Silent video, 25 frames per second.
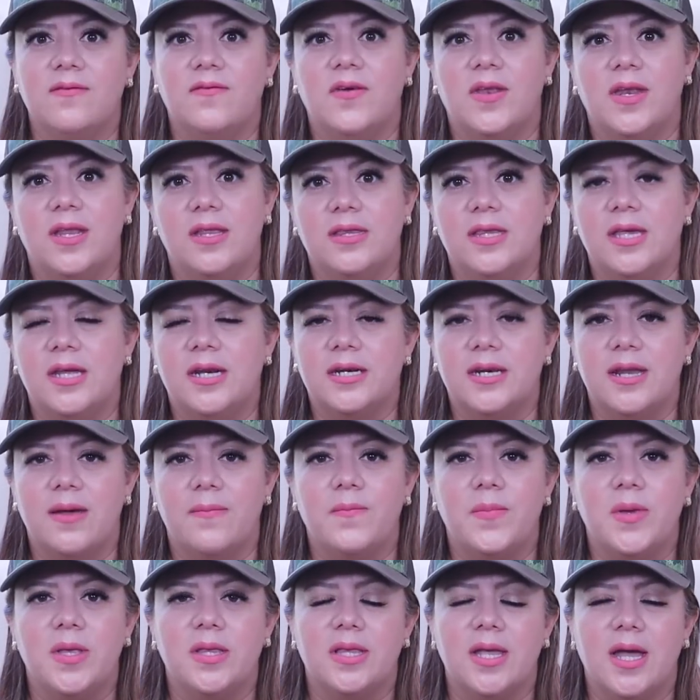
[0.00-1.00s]
diferentes
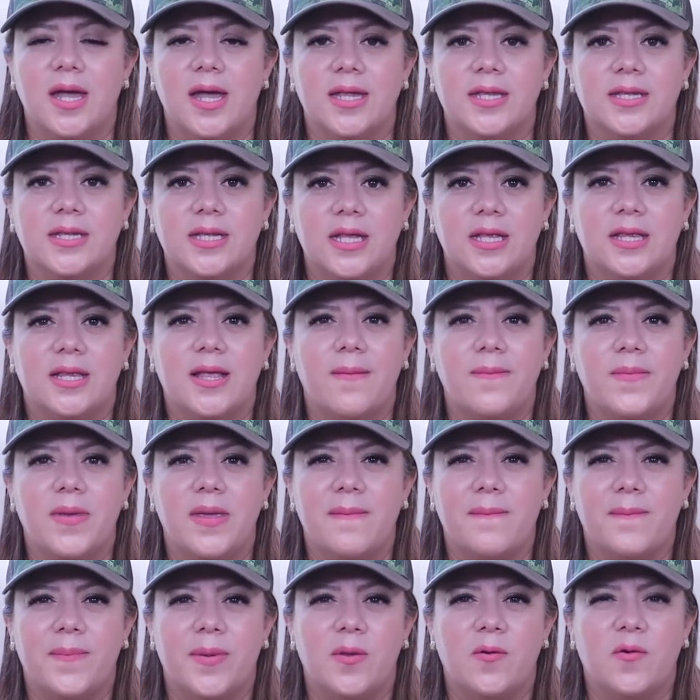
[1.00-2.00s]
ramitas así
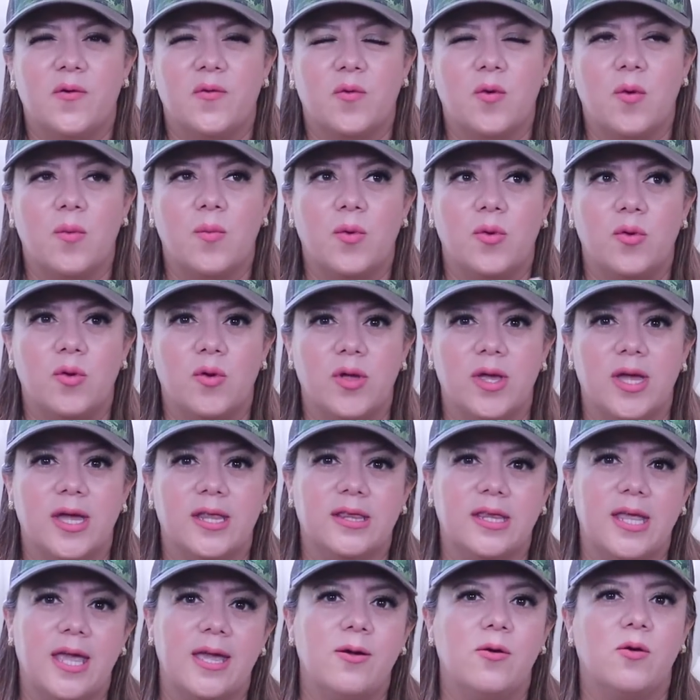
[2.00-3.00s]
también, pero como yo
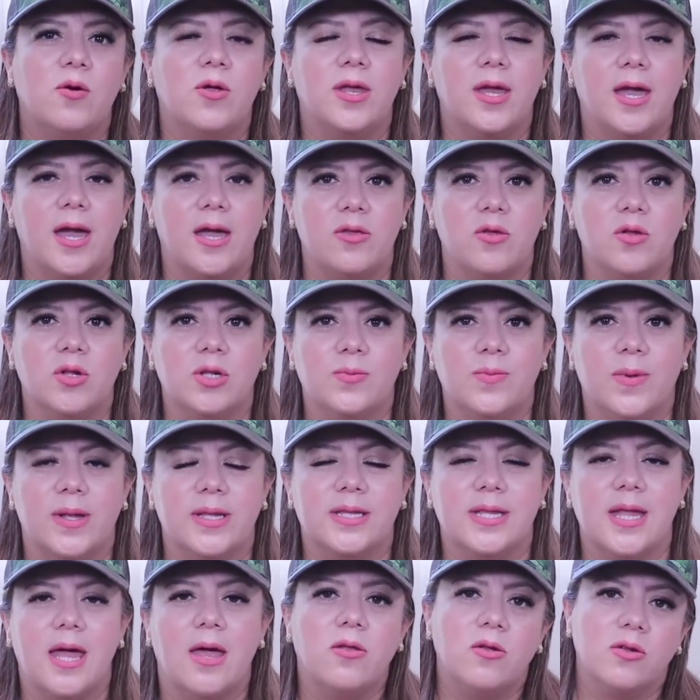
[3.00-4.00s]
ya tengo de años
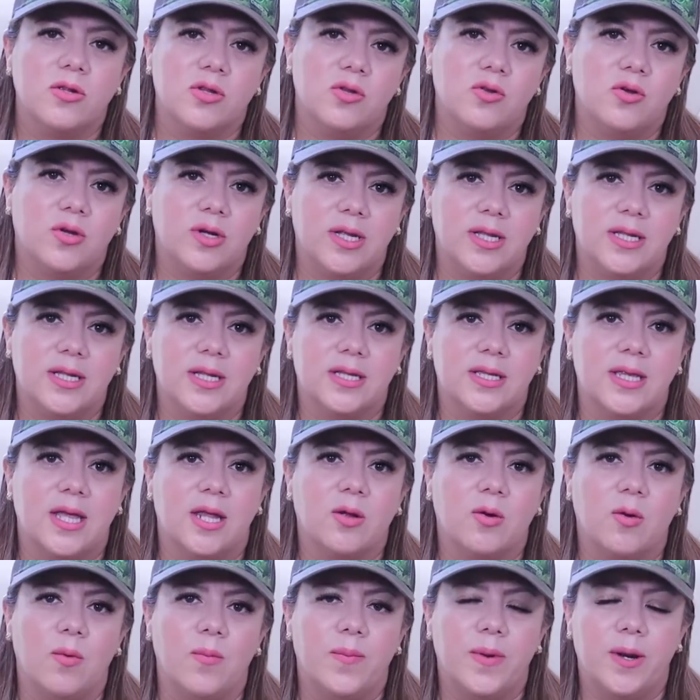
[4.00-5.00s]
pasados, no quise
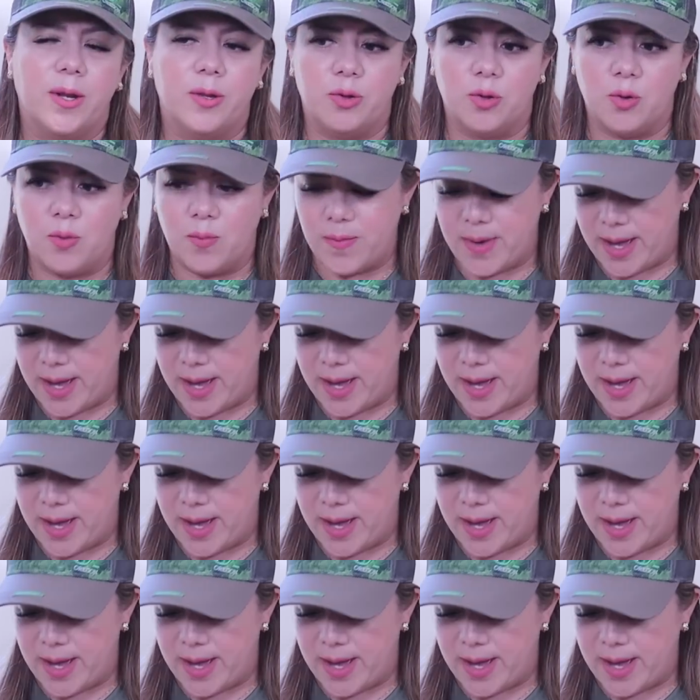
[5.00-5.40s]
estar comprando